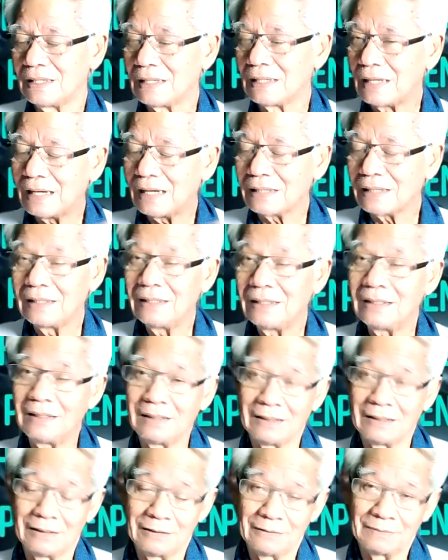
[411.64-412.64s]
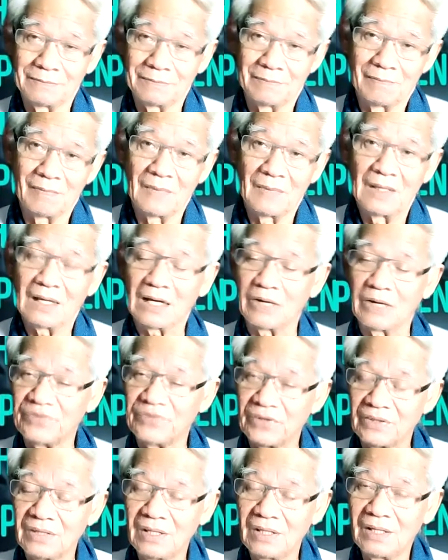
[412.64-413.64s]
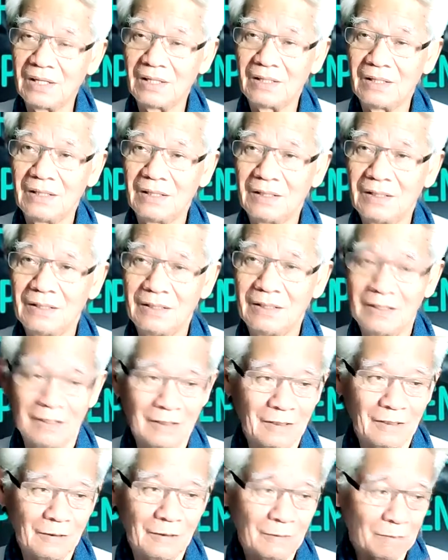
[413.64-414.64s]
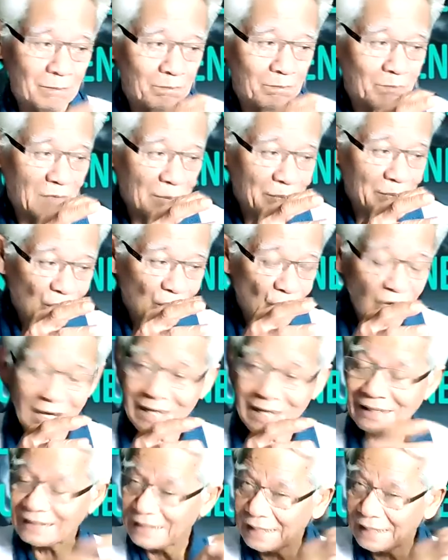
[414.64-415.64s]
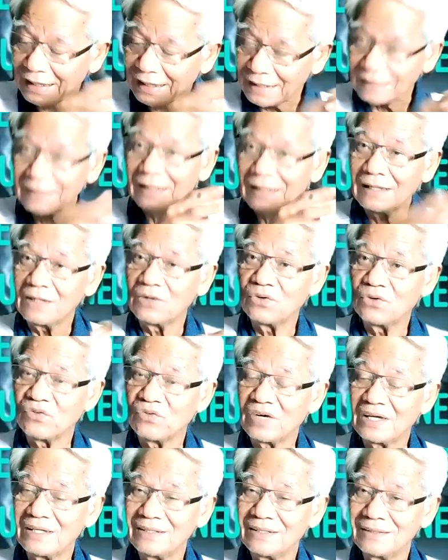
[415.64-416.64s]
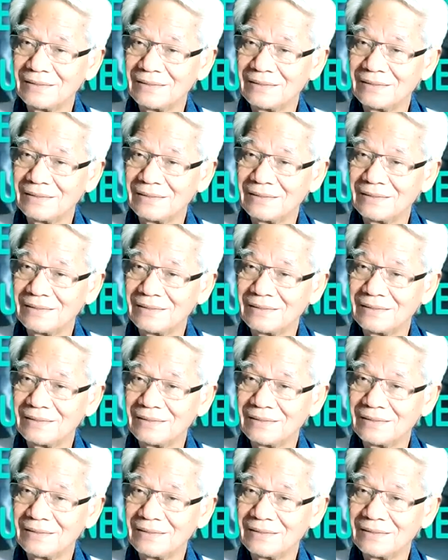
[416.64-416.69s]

หน้าที่กับสิทธิมันเป็นข้อขัดแย้งกันนะให้รู้ไว้